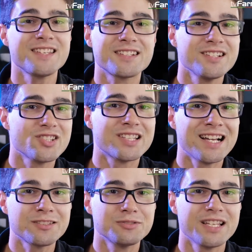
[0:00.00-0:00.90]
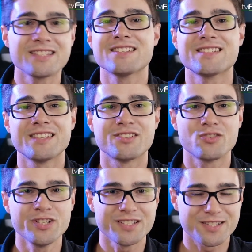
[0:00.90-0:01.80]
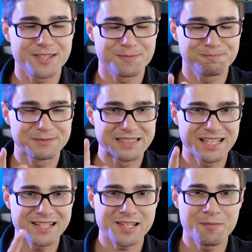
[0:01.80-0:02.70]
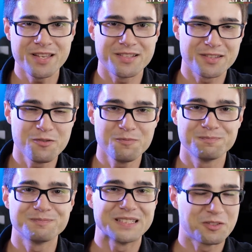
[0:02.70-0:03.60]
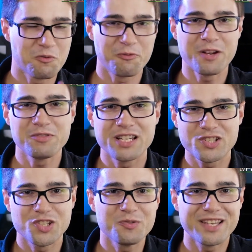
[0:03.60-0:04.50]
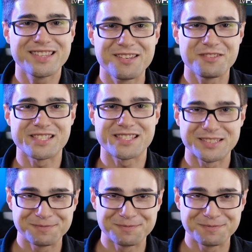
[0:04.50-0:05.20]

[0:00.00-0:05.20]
ser candidato nestas eleições? Quer saber? Então, confere um trechinho da entrevista.